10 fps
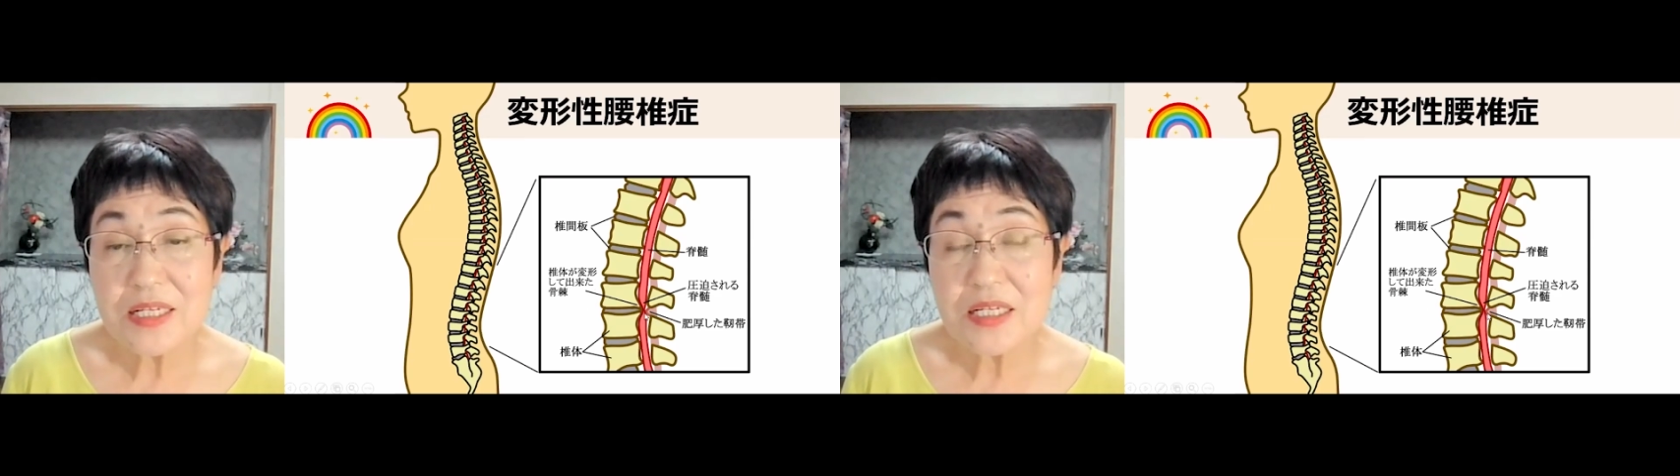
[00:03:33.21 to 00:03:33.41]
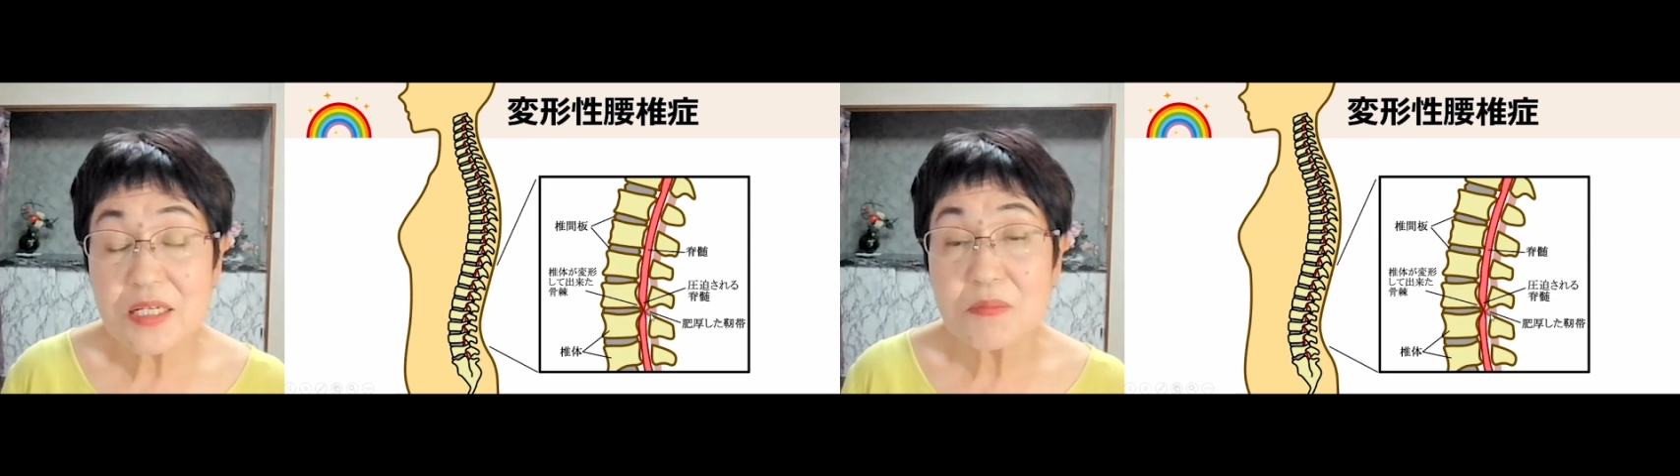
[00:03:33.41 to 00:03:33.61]

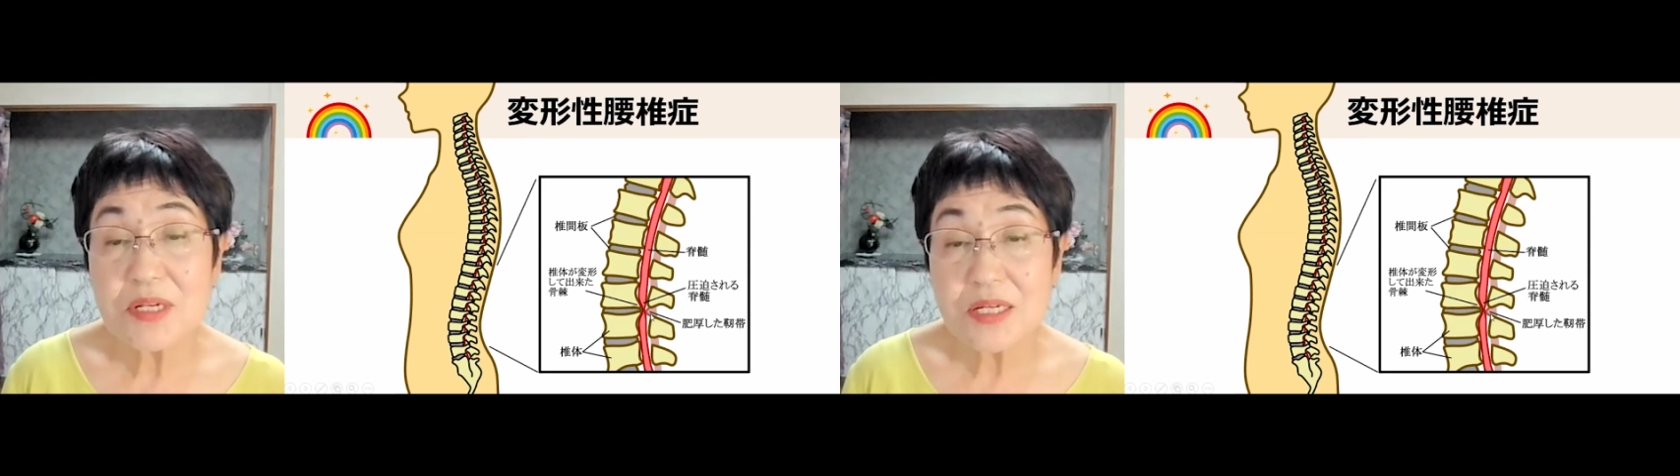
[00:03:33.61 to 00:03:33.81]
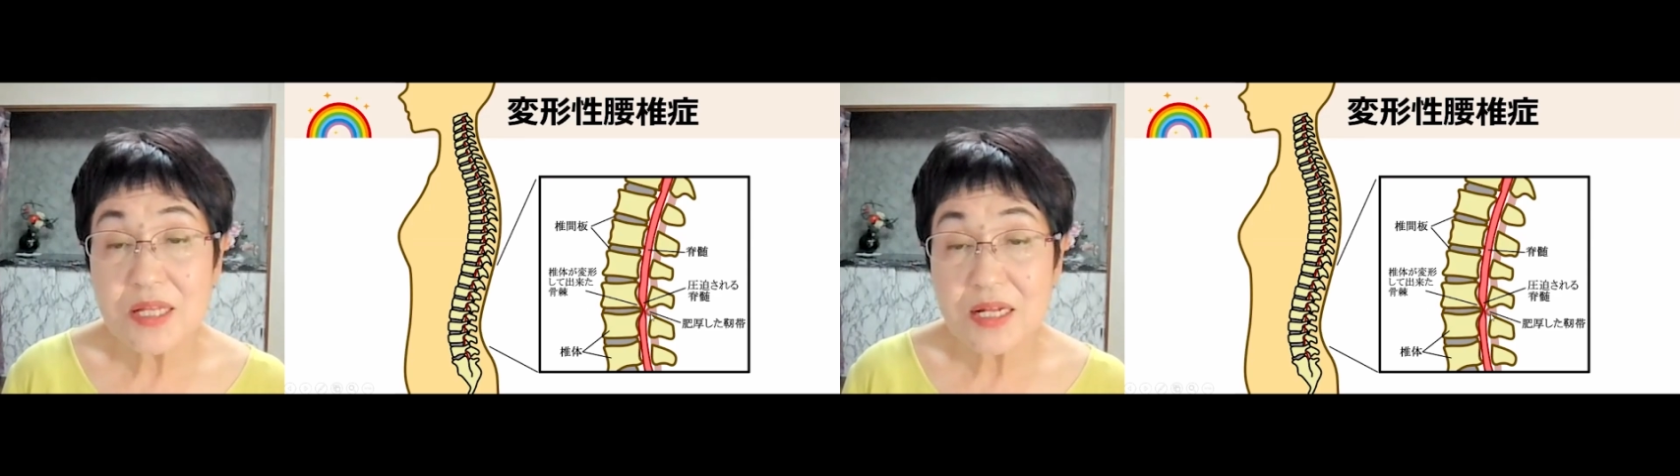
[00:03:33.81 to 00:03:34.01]
しび
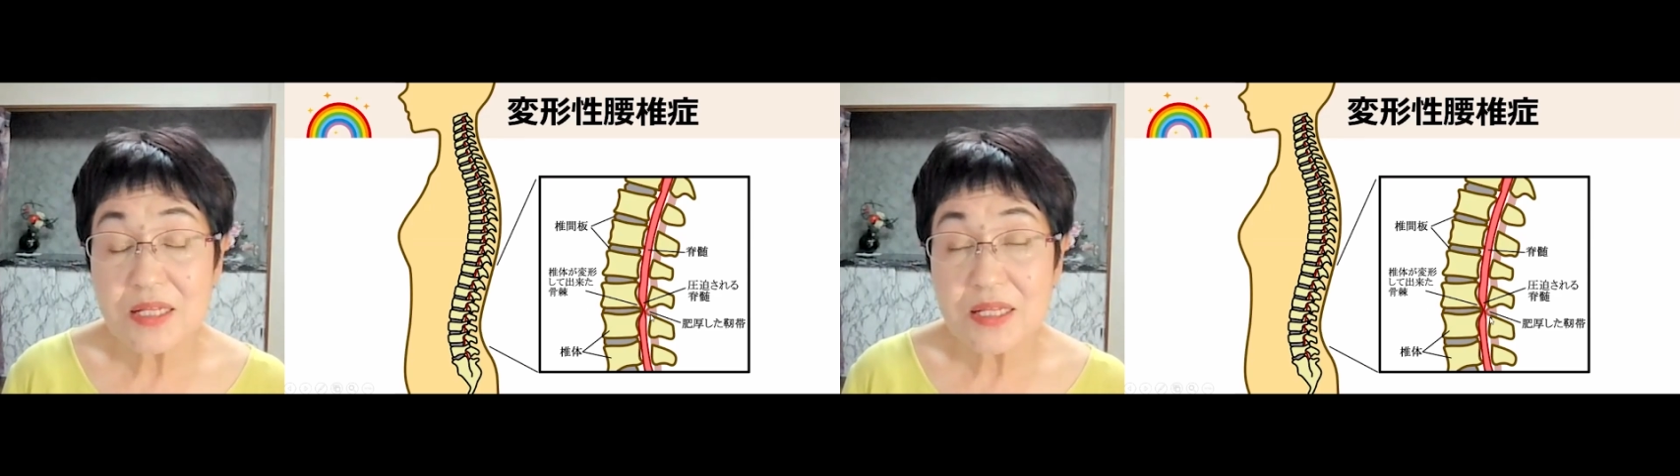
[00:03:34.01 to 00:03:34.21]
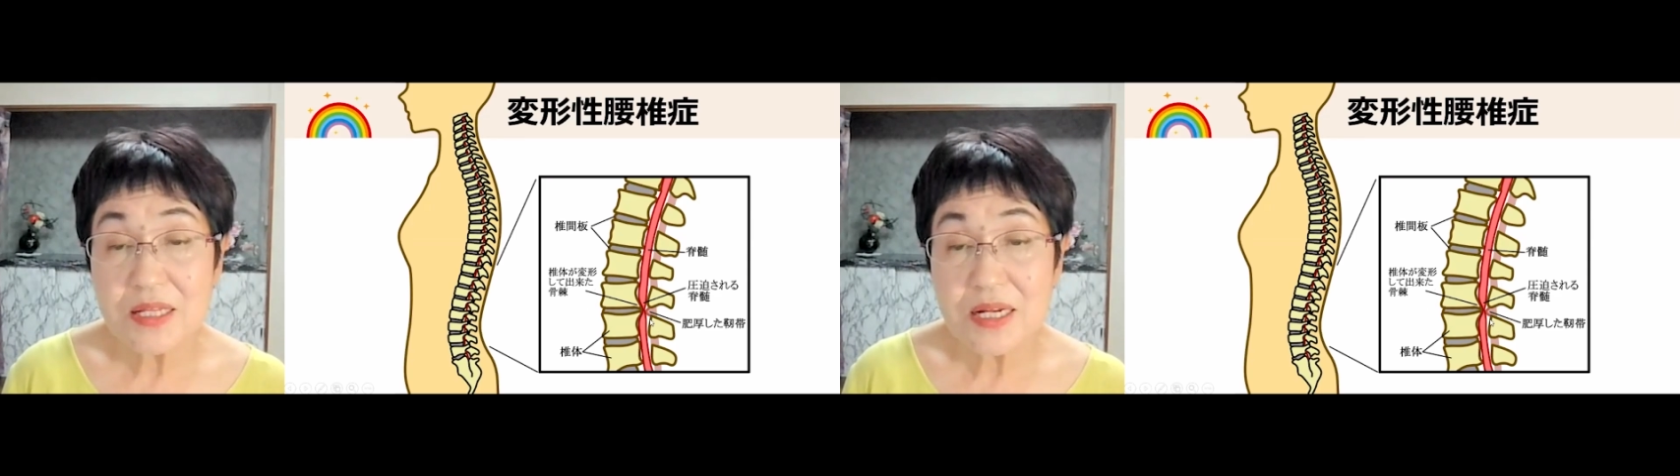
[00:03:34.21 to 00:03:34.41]
れだっ
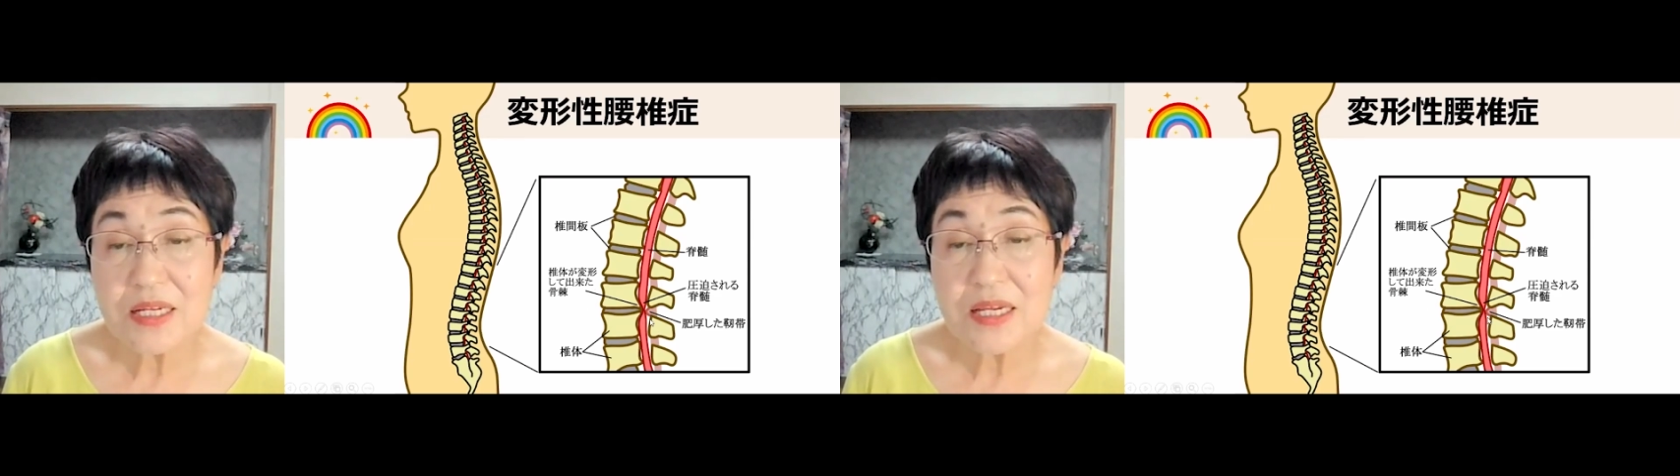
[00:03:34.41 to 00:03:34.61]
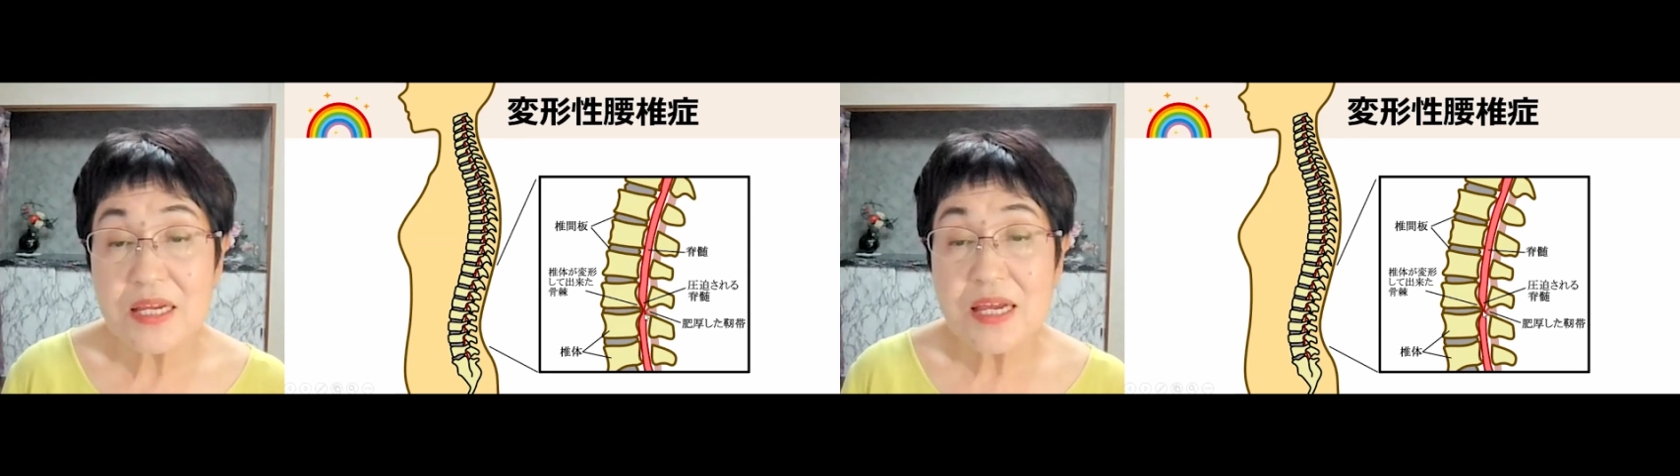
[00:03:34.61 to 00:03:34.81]
たり、